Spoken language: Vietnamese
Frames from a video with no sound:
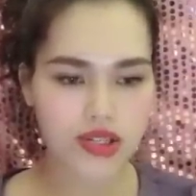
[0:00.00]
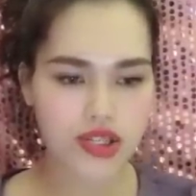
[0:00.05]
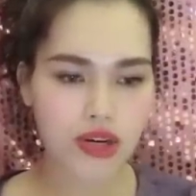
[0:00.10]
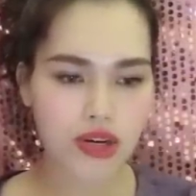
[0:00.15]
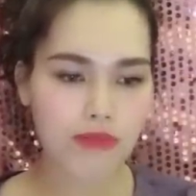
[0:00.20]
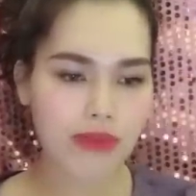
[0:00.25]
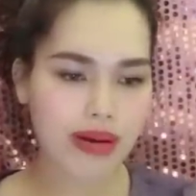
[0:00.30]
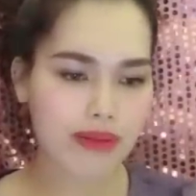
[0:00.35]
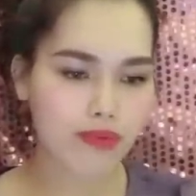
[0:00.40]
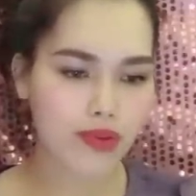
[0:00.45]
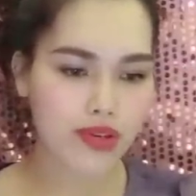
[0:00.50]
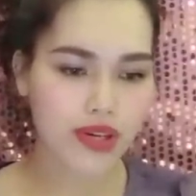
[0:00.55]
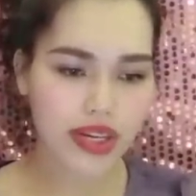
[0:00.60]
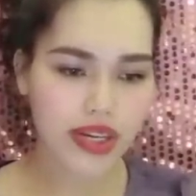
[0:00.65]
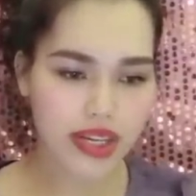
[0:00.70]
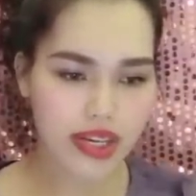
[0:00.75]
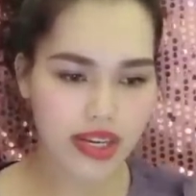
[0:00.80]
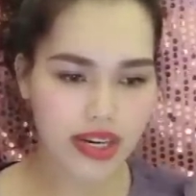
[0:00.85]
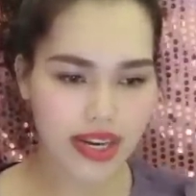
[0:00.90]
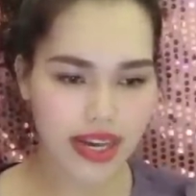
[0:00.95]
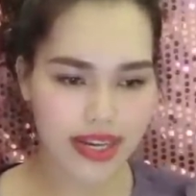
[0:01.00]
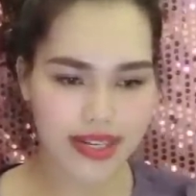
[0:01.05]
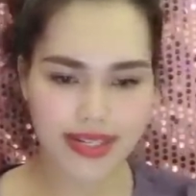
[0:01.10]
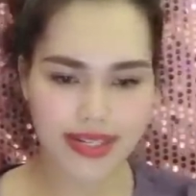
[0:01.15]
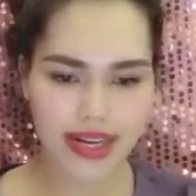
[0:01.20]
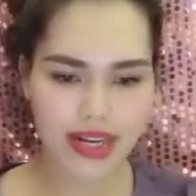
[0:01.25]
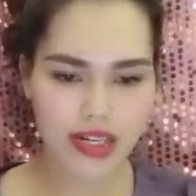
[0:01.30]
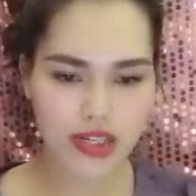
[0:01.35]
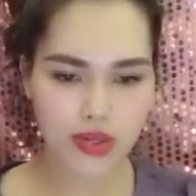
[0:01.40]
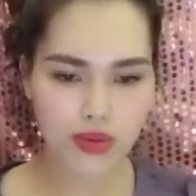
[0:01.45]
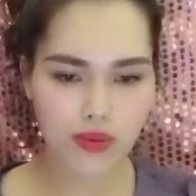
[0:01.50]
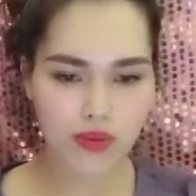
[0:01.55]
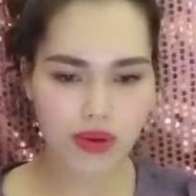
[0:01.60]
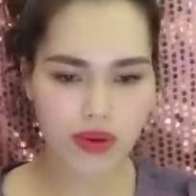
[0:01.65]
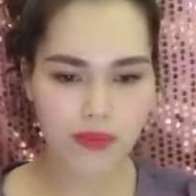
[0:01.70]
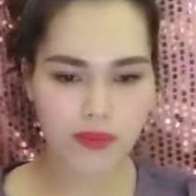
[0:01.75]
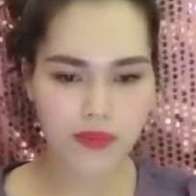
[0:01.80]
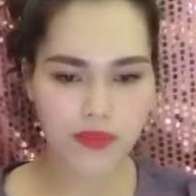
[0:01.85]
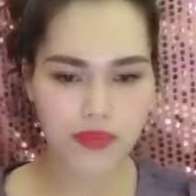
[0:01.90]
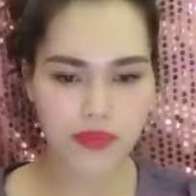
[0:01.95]
Trong mặt mỗi này hiền lành sáng
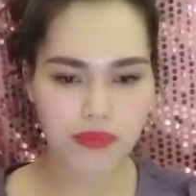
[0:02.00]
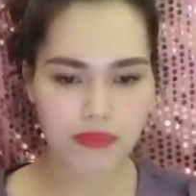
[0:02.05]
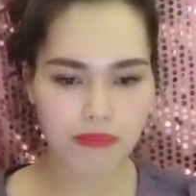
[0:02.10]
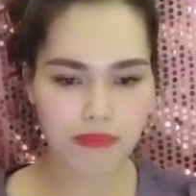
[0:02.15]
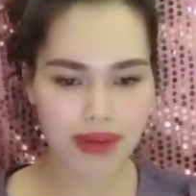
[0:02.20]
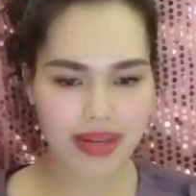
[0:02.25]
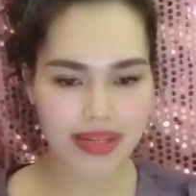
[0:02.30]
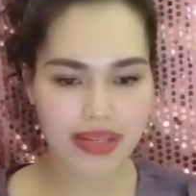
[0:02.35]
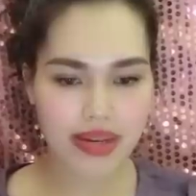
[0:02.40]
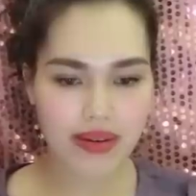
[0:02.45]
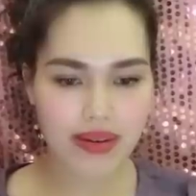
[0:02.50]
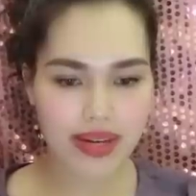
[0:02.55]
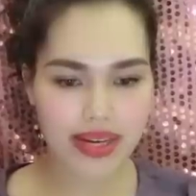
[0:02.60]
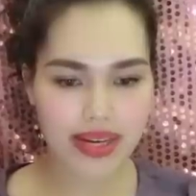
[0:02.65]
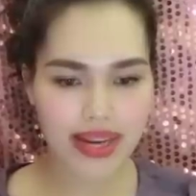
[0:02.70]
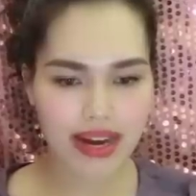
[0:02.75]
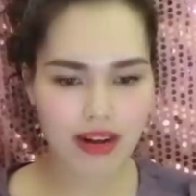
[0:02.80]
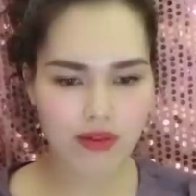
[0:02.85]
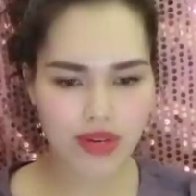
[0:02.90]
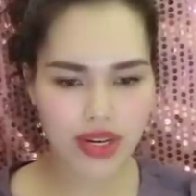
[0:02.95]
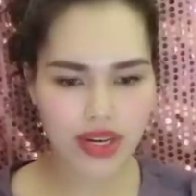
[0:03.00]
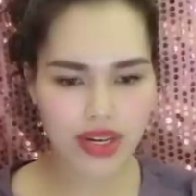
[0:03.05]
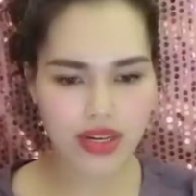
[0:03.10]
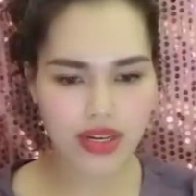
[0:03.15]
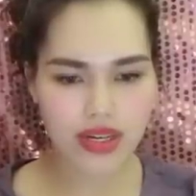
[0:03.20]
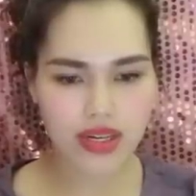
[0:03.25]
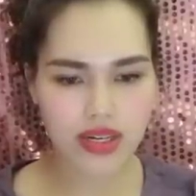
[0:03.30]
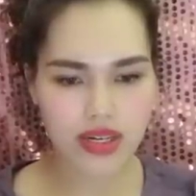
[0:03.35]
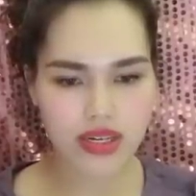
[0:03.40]
sủa mà ra lại đáo để,